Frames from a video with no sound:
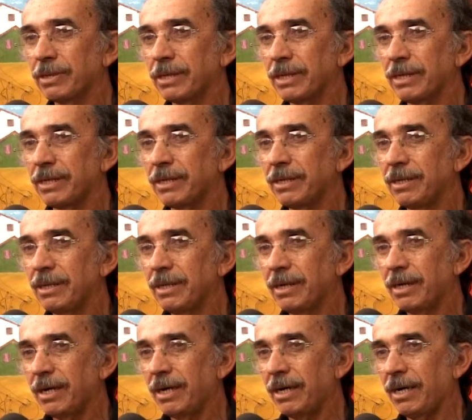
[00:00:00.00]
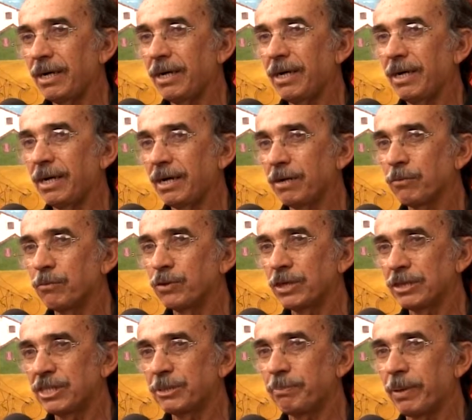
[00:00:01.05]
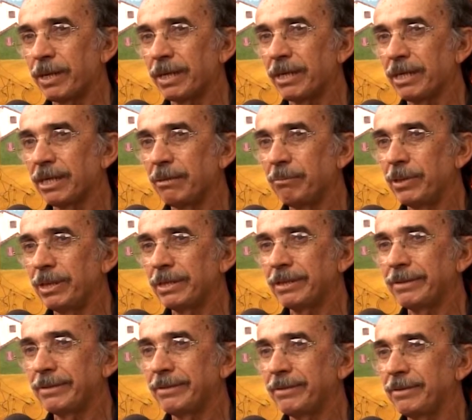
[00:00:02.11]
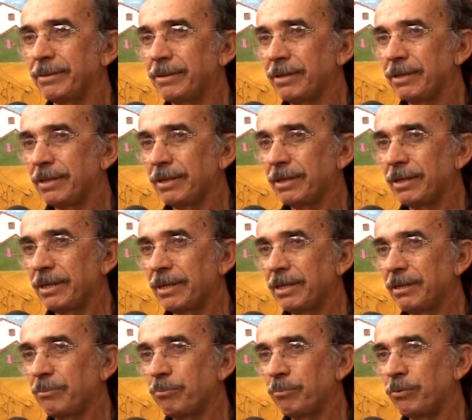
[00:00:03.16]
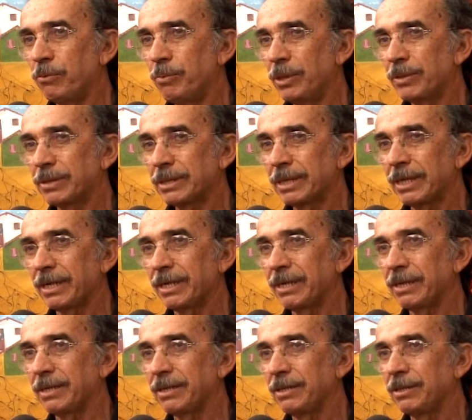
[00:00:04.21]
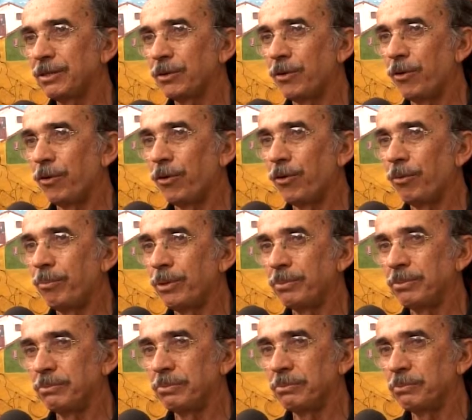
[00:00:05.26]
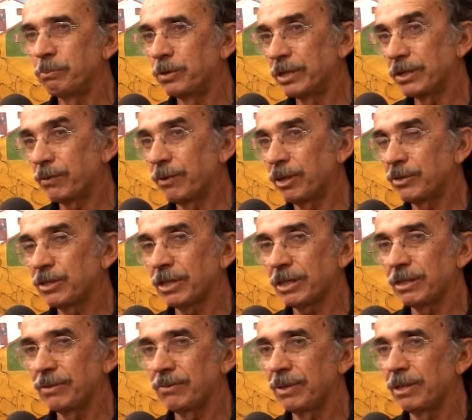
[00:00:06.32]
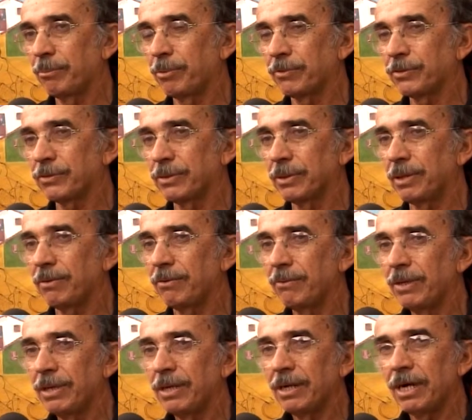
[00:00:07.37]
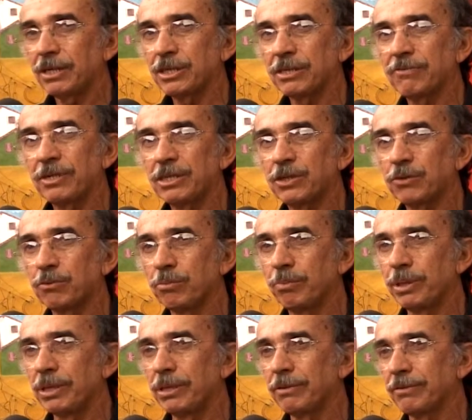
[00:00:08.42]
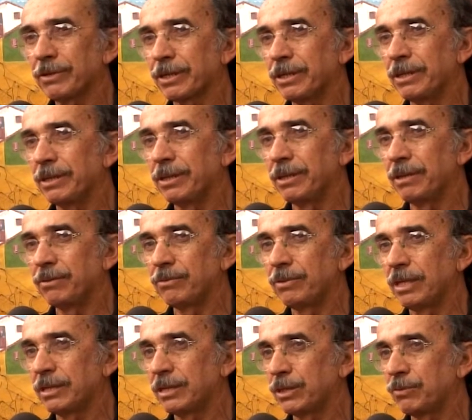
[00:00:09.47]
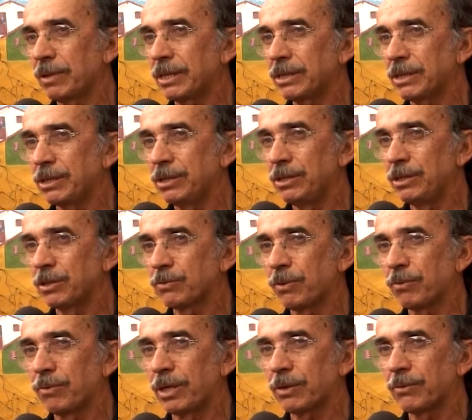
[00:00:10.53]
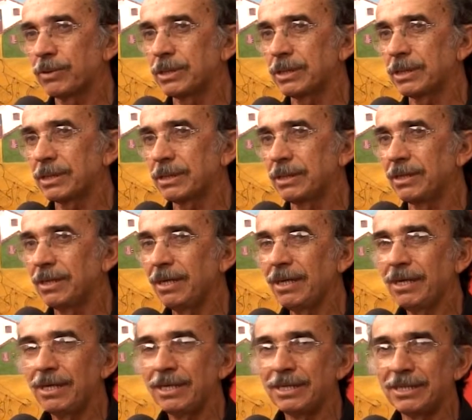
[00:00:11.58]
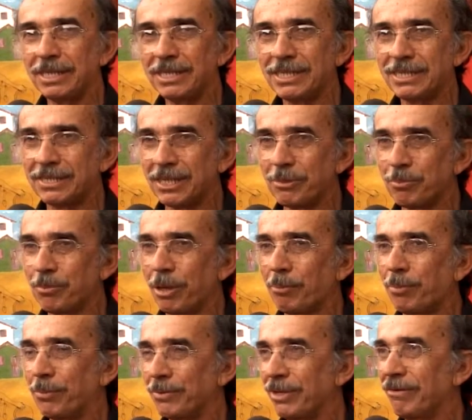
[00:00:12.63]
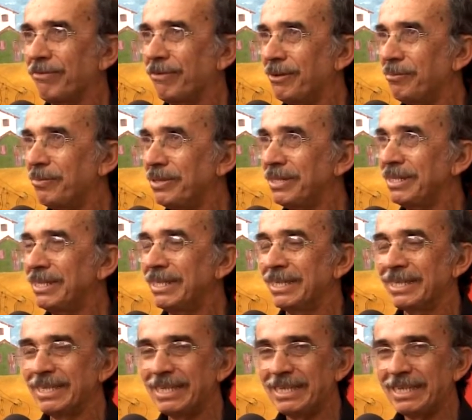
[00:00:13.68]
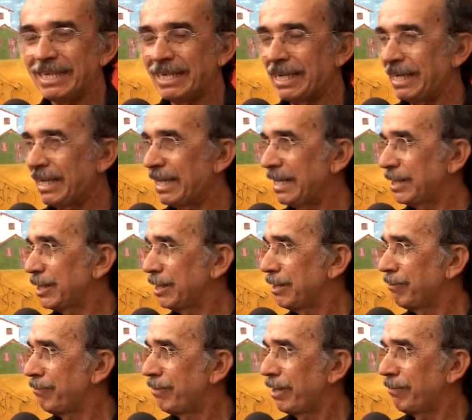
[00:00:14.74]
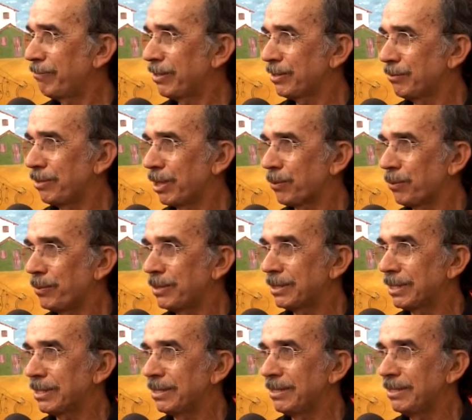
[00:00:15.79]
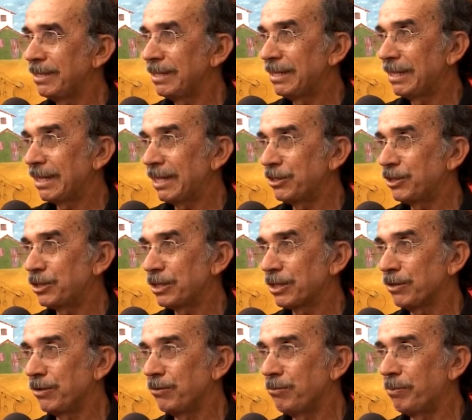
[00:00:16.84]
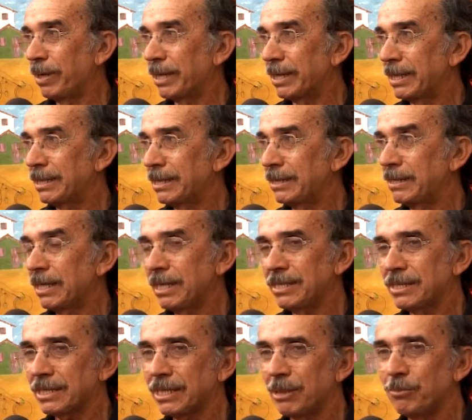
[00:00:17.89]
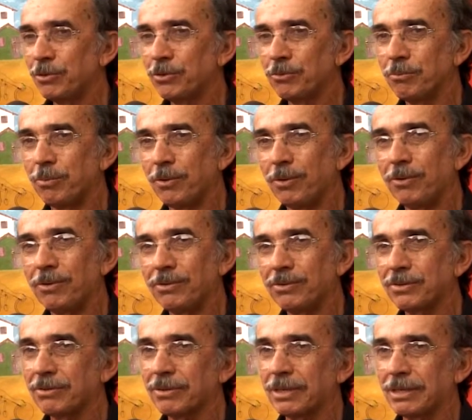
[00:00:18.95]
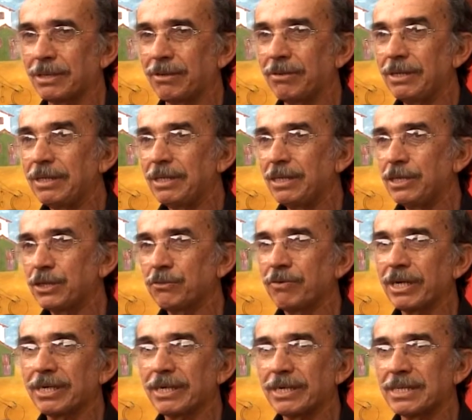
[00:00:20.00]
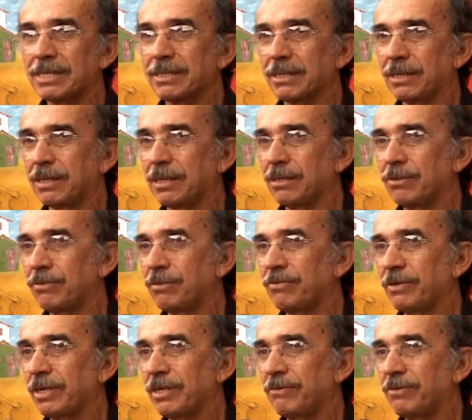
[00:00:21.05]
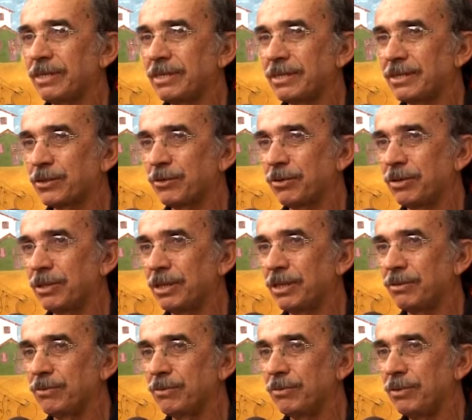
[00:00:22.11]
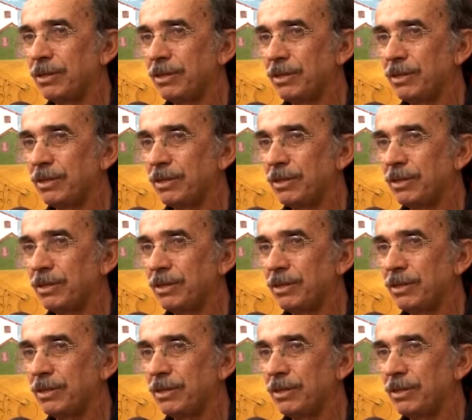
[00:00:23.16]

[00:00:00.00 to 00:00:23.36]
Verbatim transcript: que, a, como eu já disse, paralelamente, é, por meio até de hobby, por enquanto, já que não era profissional, a gente vai descobrindo, criando, desenho artístico, alguma coisa assim, e tem sempre o apoio da família. A gente vai fazendo uma coisa e aí chega um parente e diz, ah, isso aqui é muito bom, não sei o que e tal. Isso vai crescendo e vai, vai se tornando